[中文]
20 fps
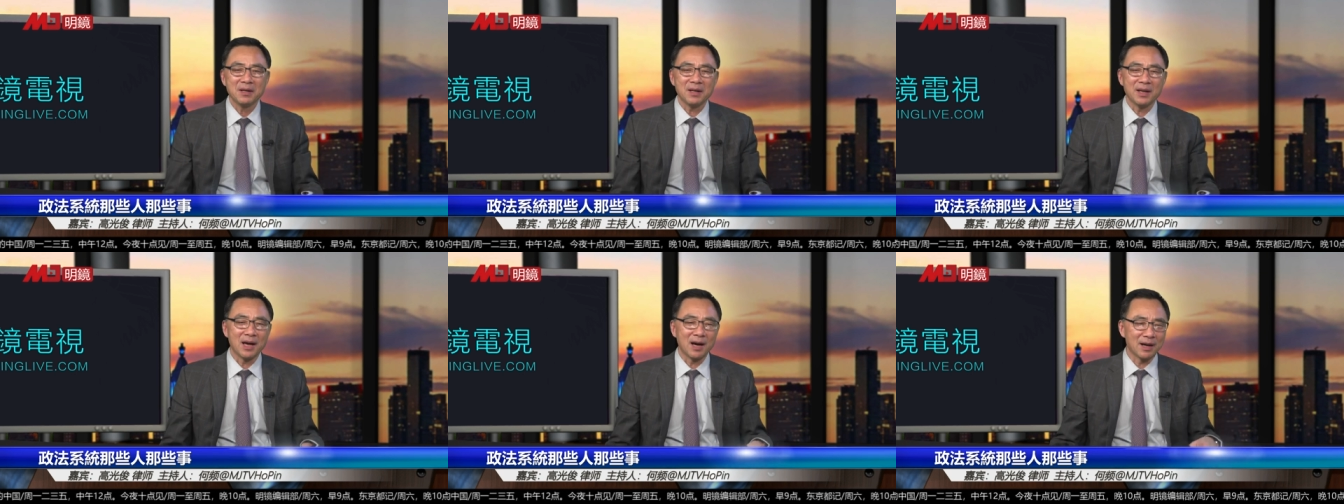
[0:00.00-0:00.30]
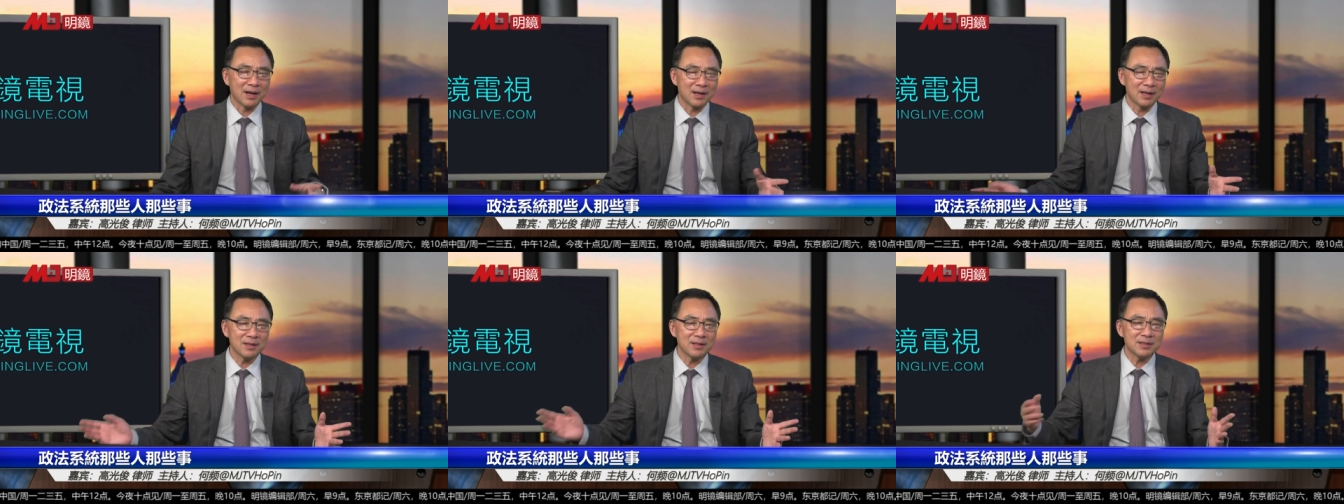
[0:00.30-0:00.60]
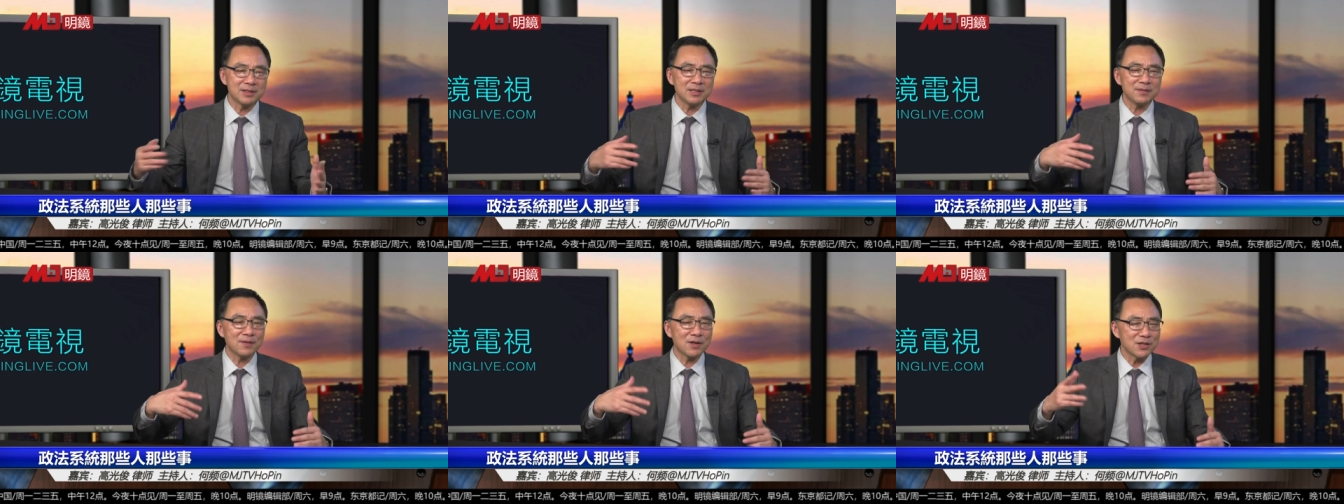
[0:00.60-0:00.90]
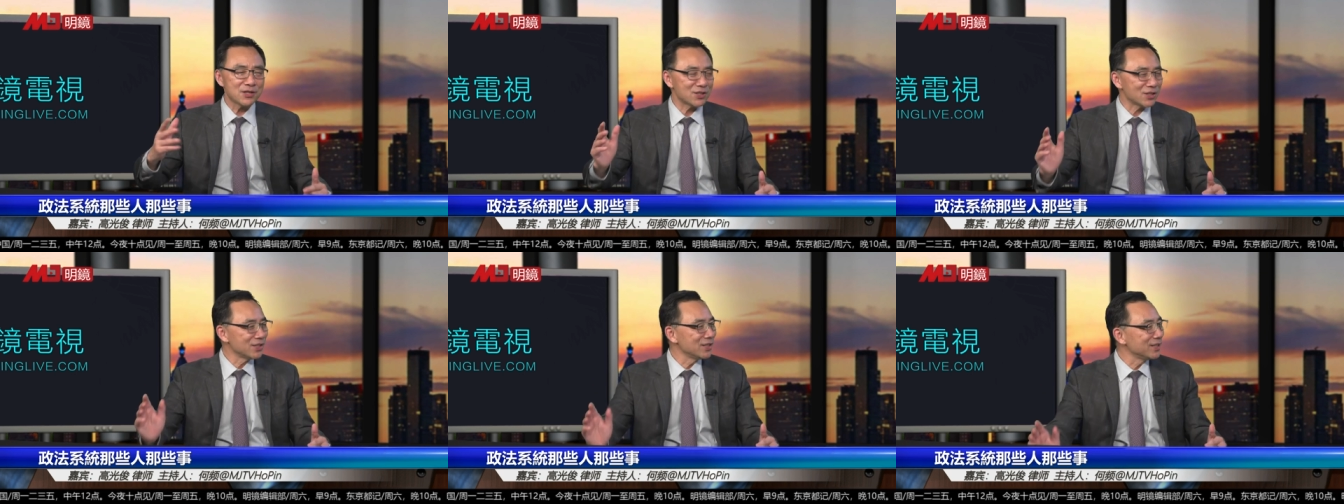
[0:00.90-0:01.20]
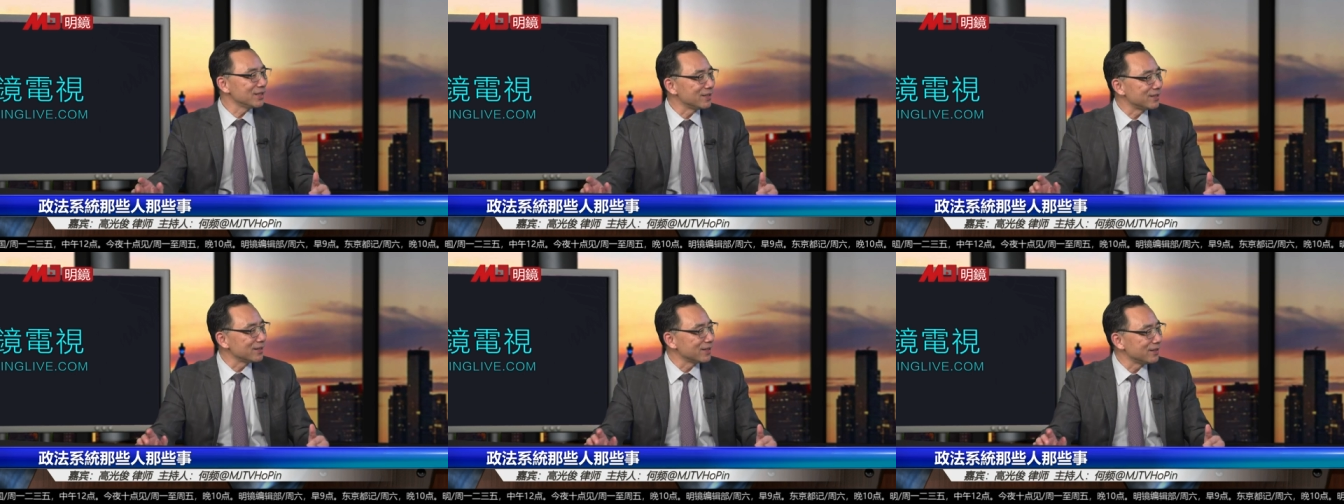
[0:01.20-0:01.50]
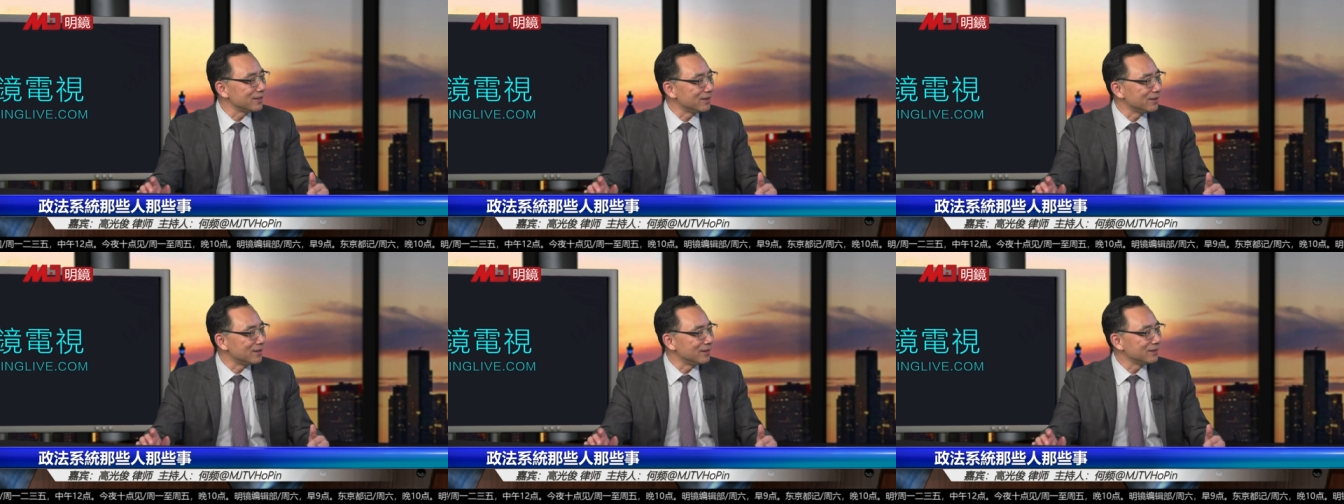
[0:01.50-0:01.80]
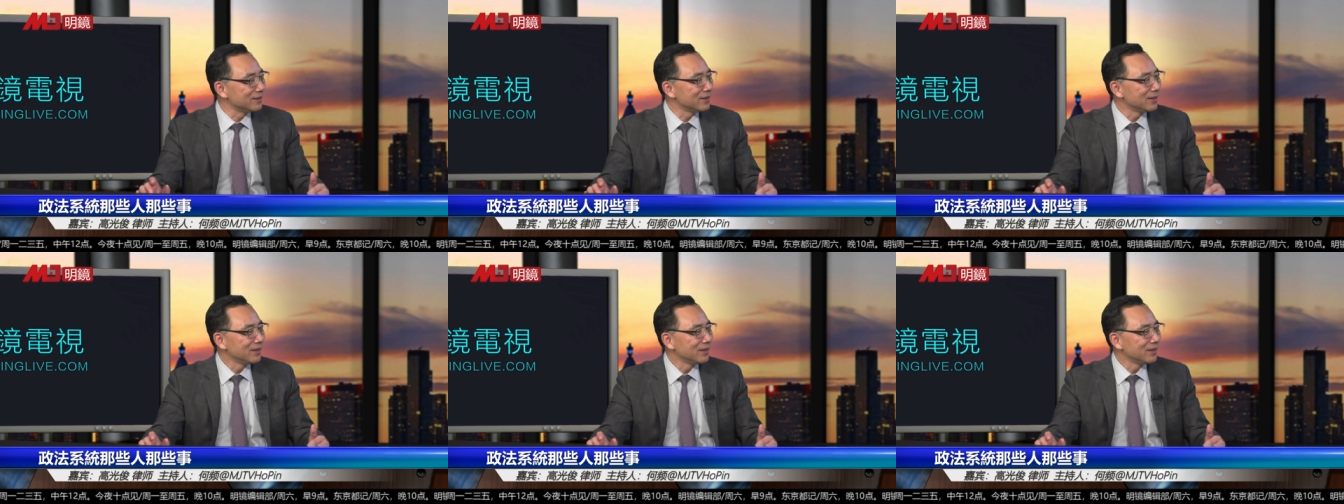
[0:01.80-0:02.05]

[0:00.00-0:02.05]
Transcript: 两个地方省里的这个人